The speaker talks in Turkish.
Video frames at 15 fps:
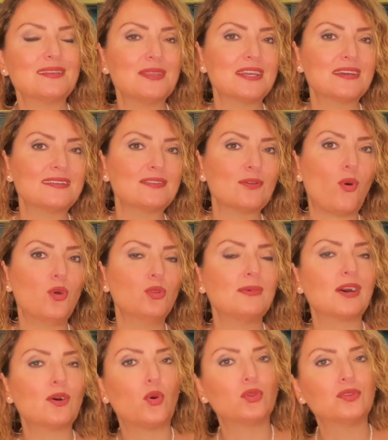bir arada
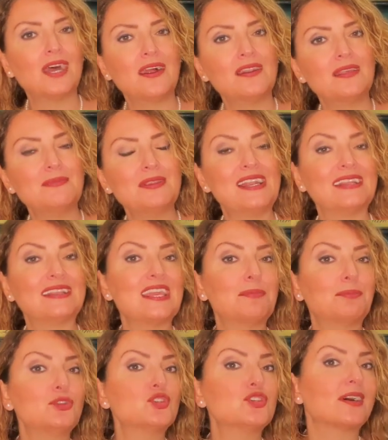olmak onlarla birlikte
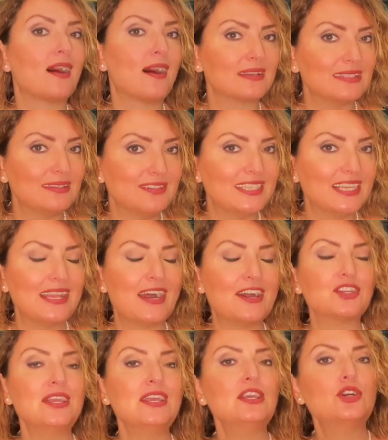yapılacak
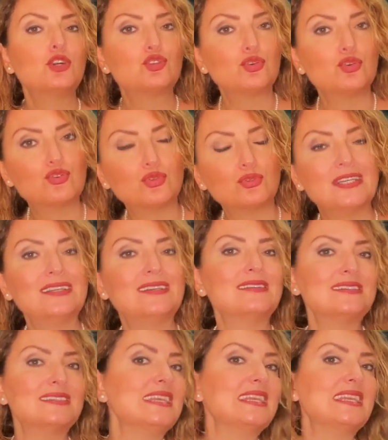aktiviteler
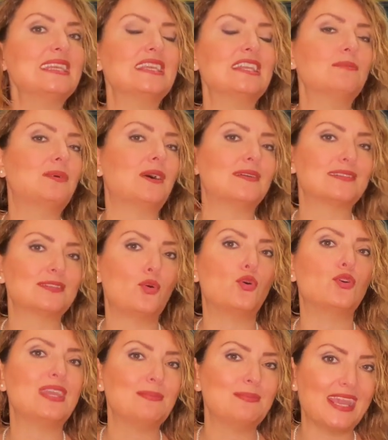çocuklarınızla ilgili bazı
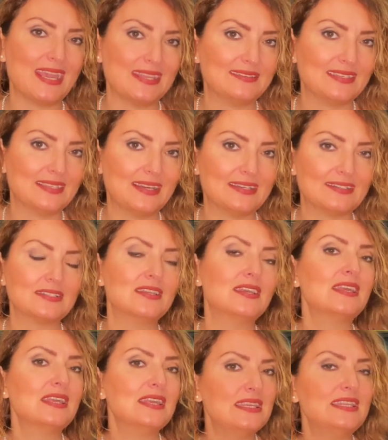önemli etkiler
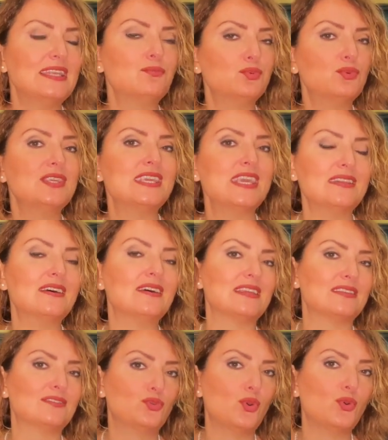yine bu yeni
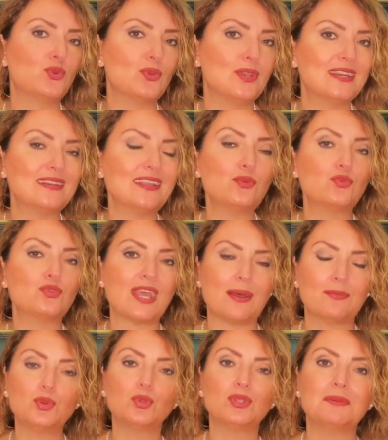ayın döngülerinde
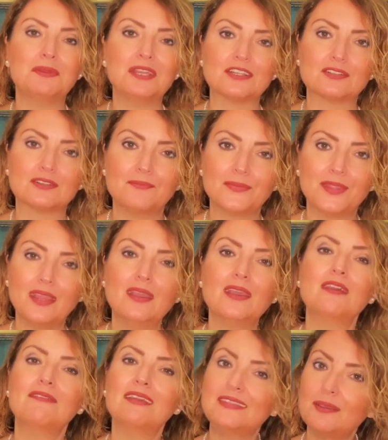gündemde olabilir
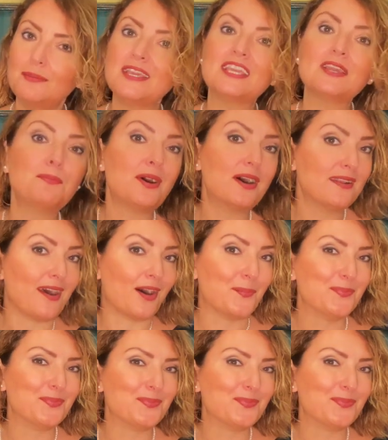ve tabii ki para